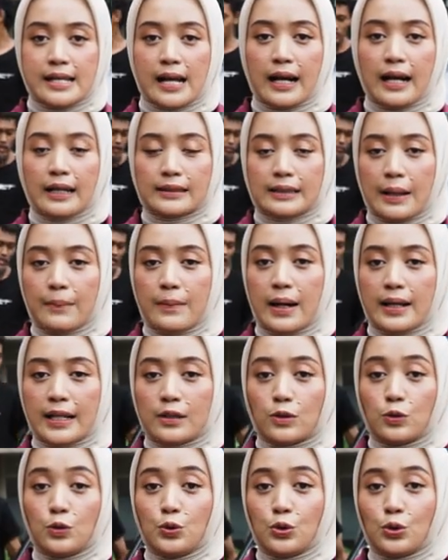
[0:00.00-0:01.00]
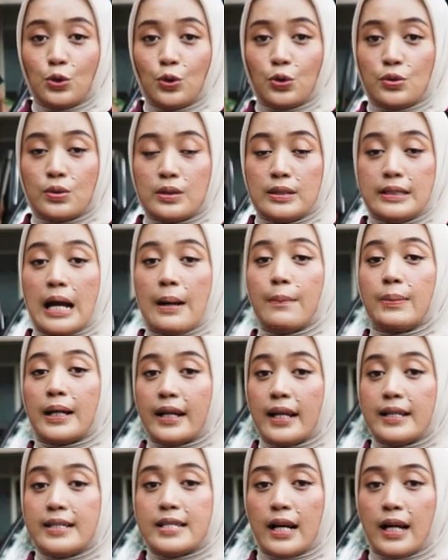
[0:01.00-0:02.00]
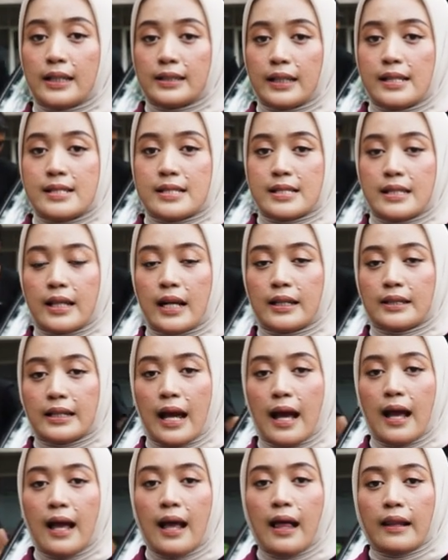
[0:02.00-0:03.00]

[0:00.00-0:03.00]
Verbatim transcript: Jakarta Barat untuk yang berada di Jakarta dan sekitarnya.